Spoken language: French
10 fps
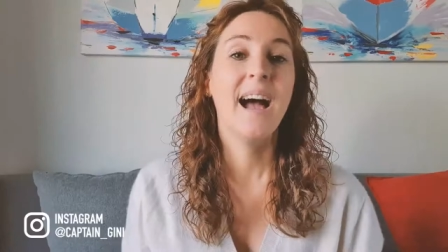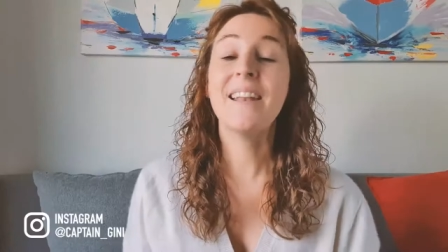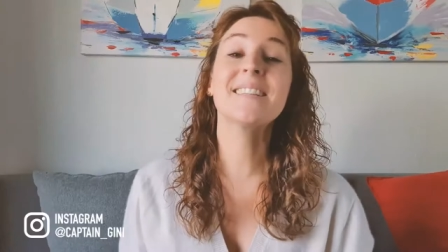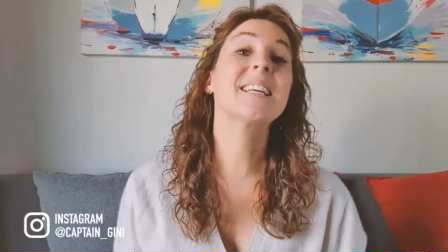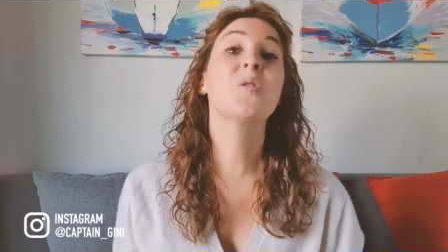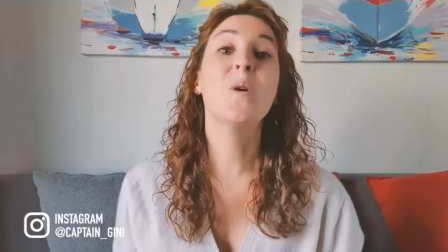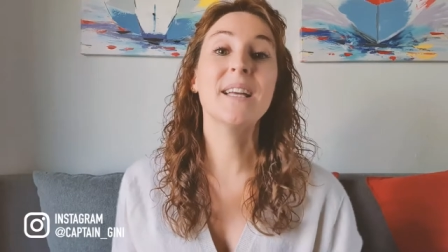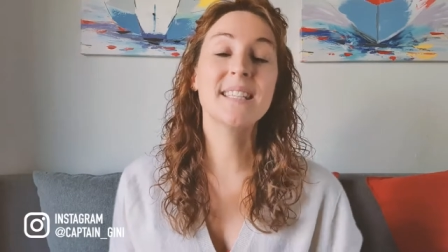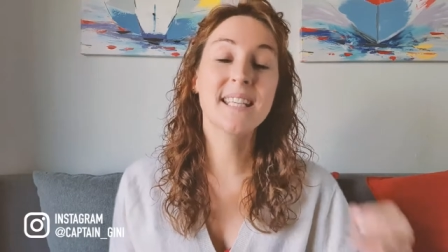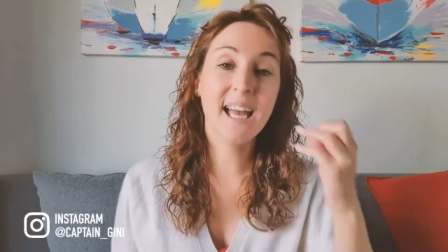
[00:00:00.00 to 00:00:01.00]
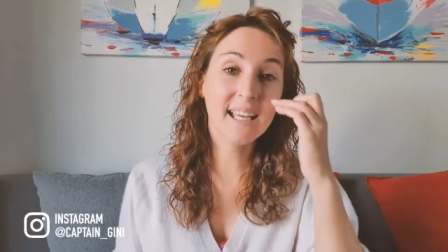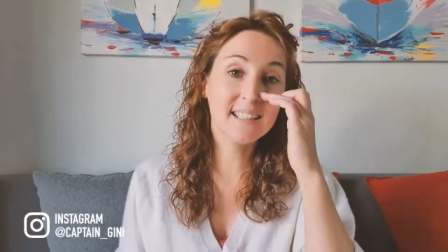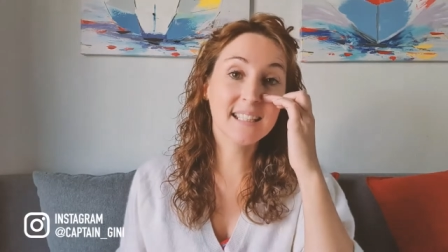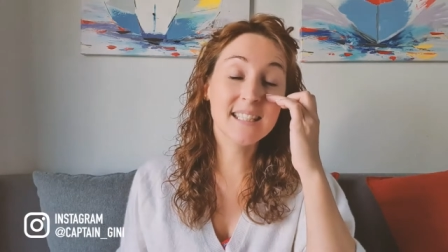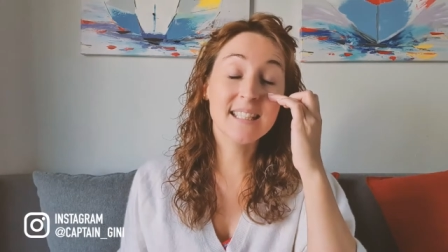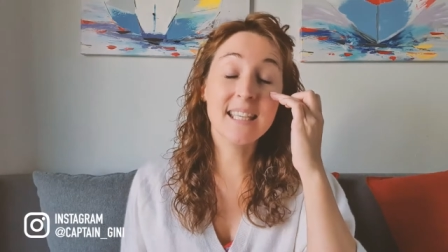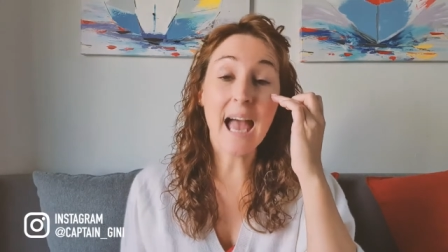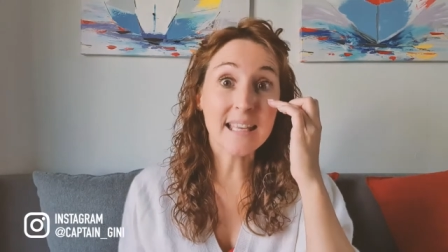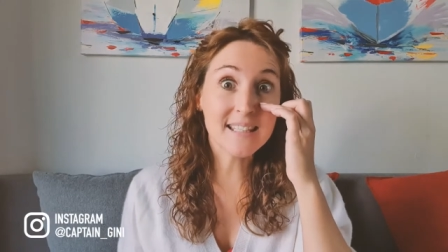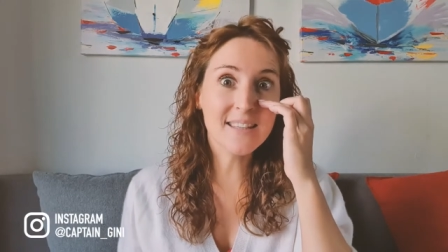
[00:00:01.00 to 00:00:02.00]
alors c'est quoi ces caractéristiques
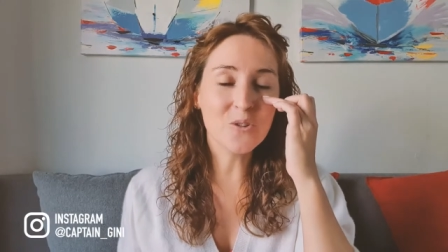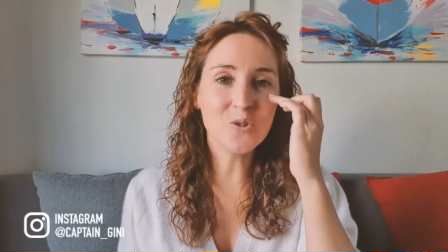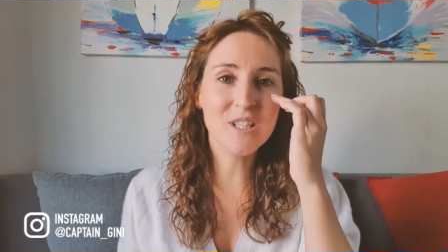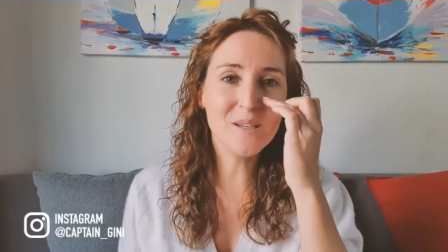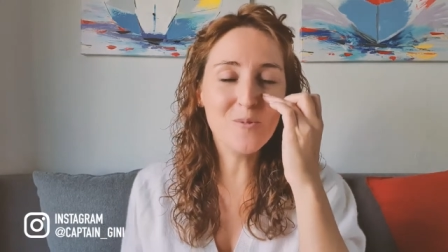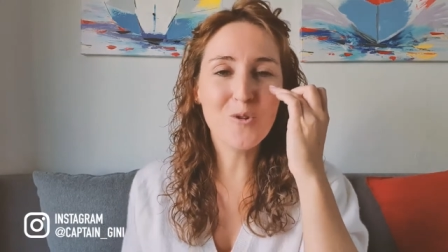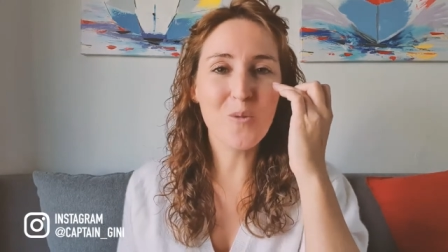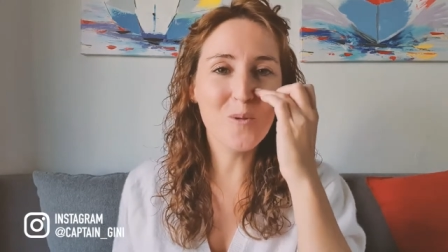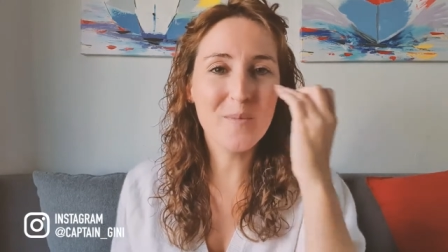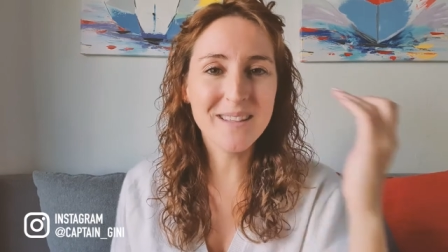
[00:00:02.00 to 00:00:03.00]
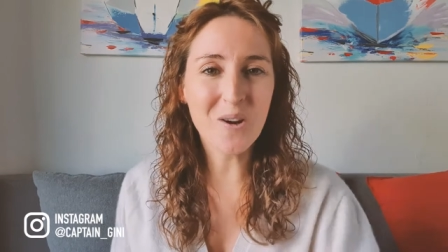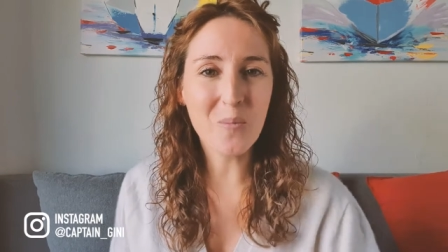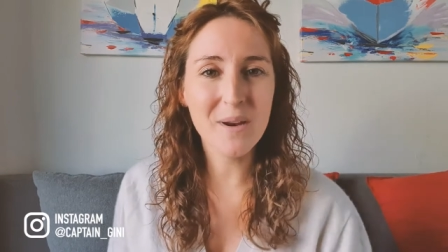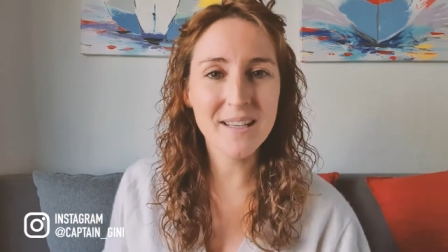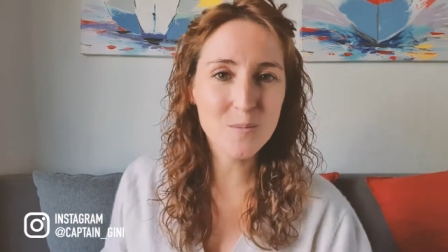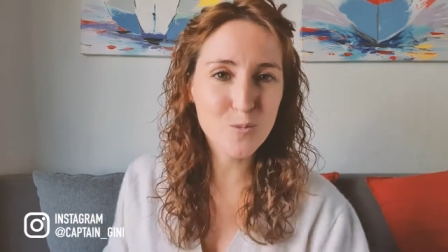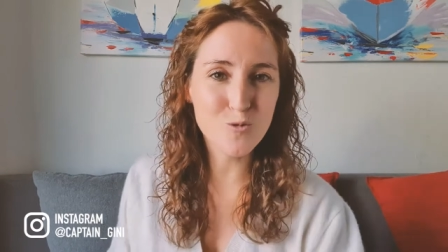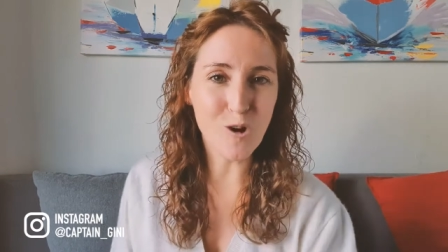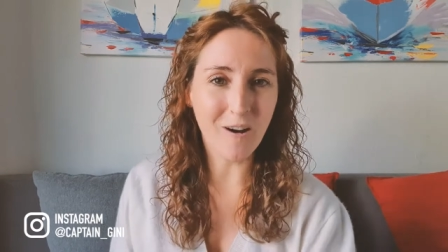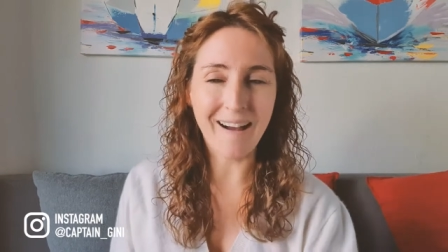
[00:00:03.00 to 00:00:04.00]
assez tangibles qu'on peut mettre en place
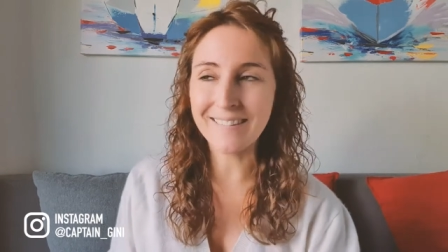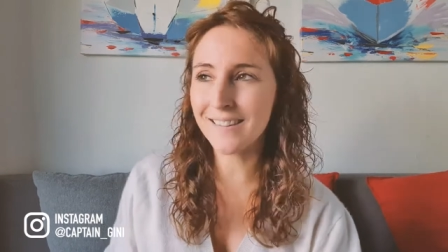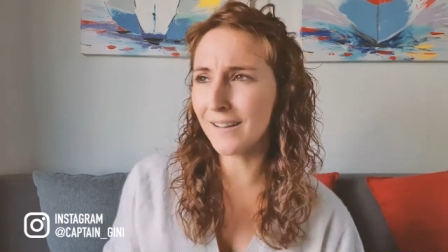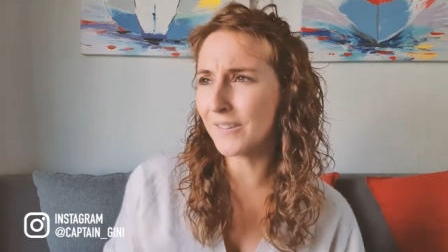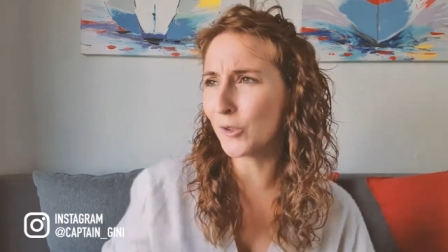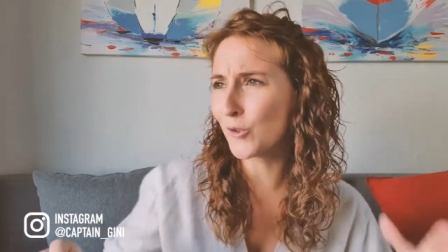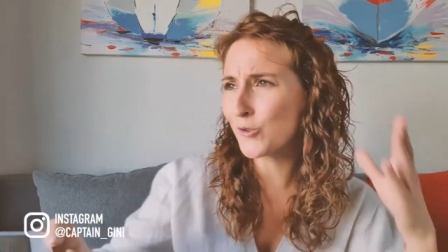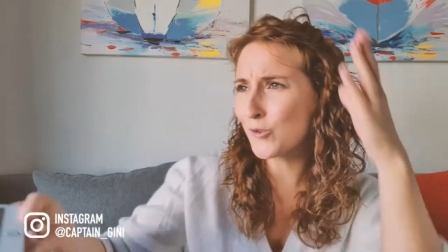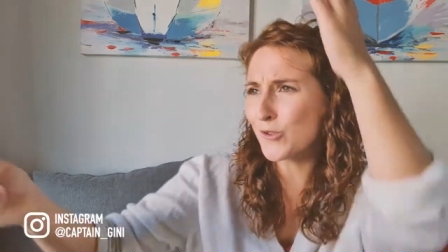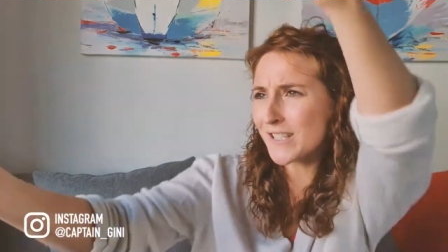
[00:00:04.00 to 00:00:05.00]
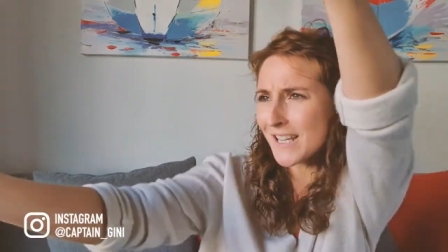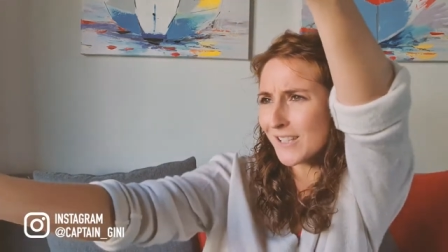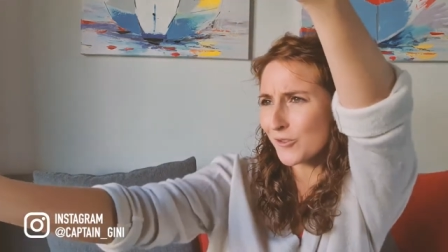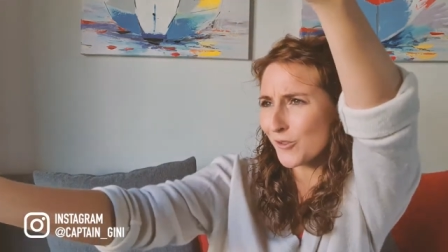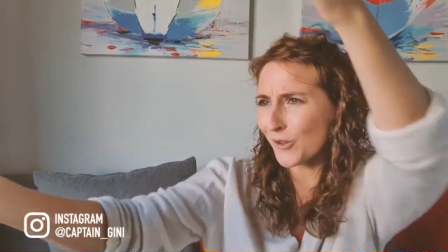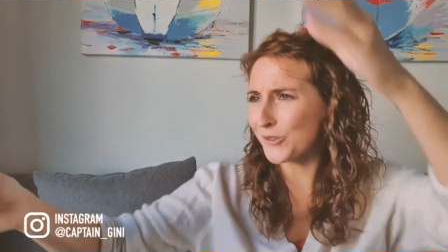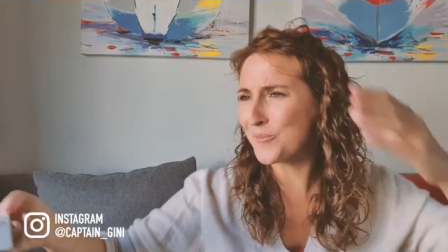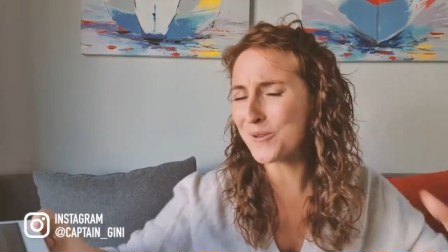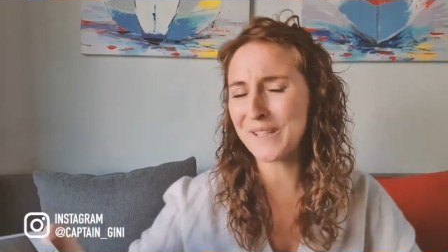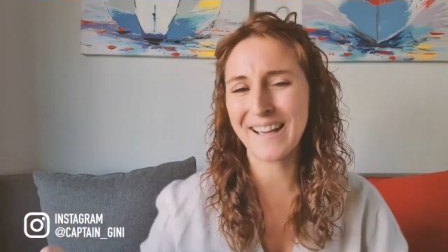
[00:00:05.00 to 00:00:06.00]
pour euh, atteindre le succès de
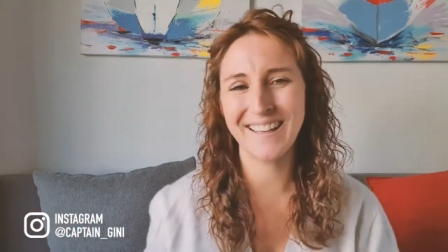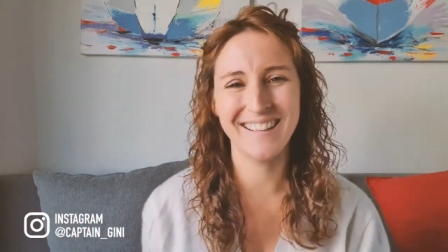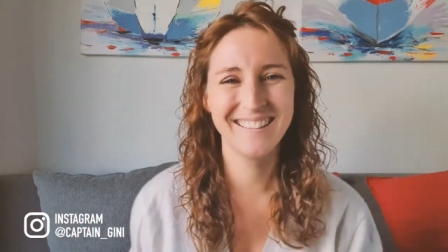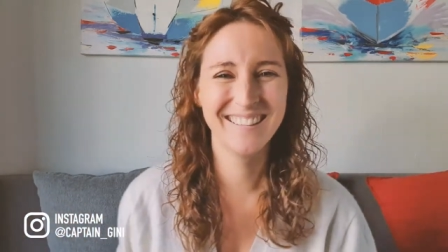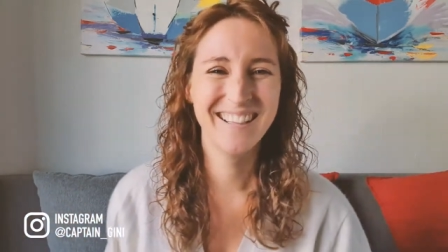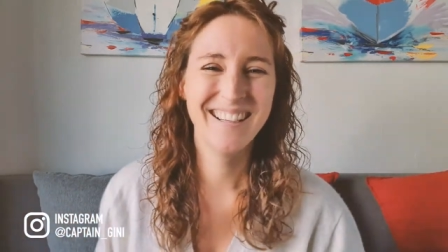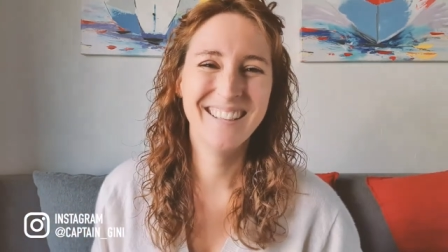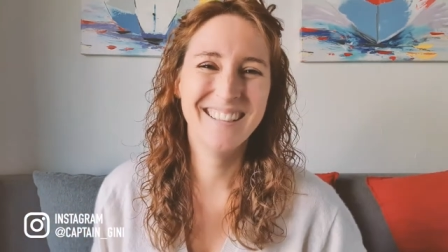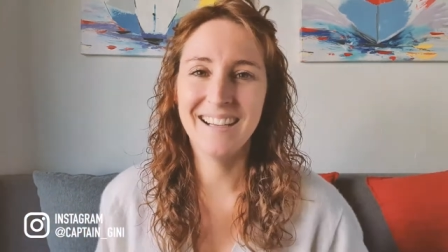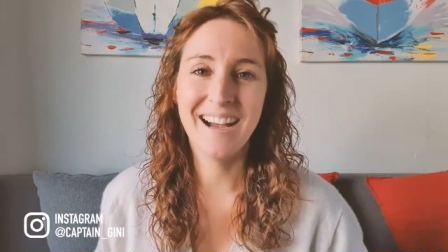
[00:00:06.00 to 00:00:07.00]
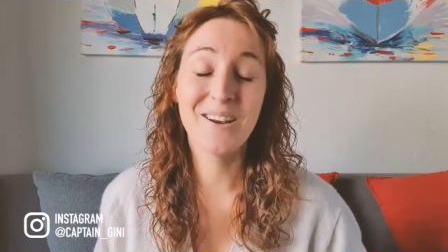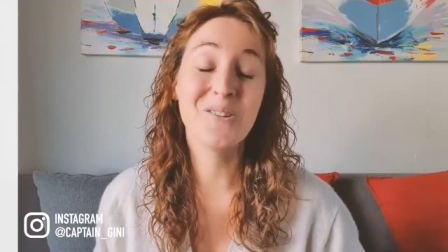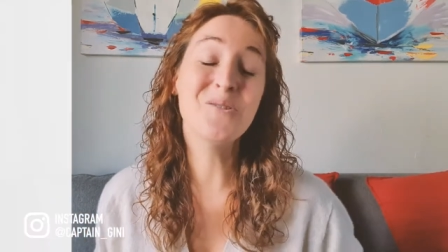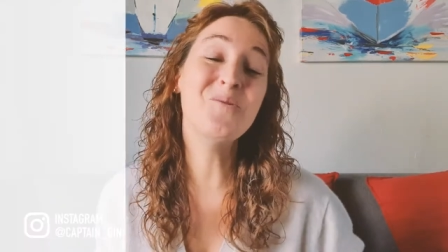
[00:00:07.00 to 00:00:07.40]
l'entrepreneuriat Alors le